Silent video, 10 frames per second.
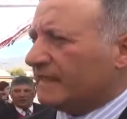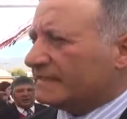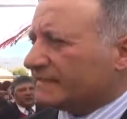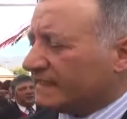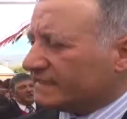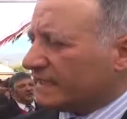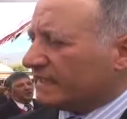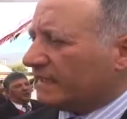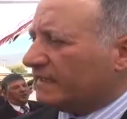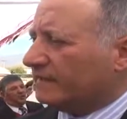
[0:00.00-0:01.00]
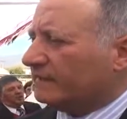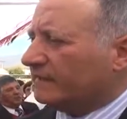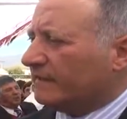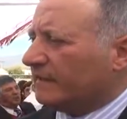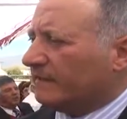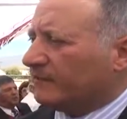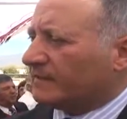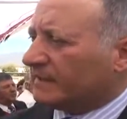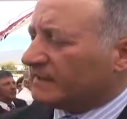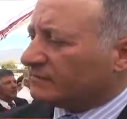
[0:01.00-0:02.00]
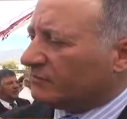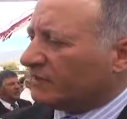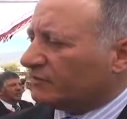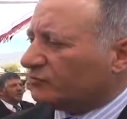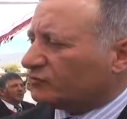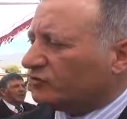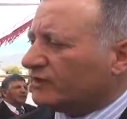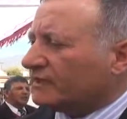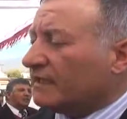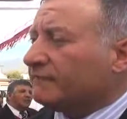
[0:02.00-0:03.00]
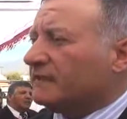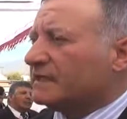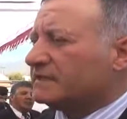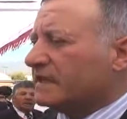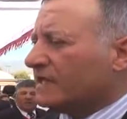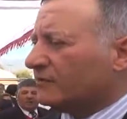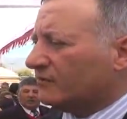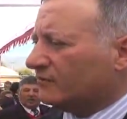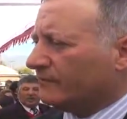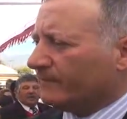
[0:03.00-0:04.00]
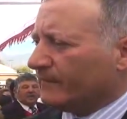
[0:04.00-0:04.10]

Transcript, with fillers: francesa que eh, pertenece a una institución que está financiando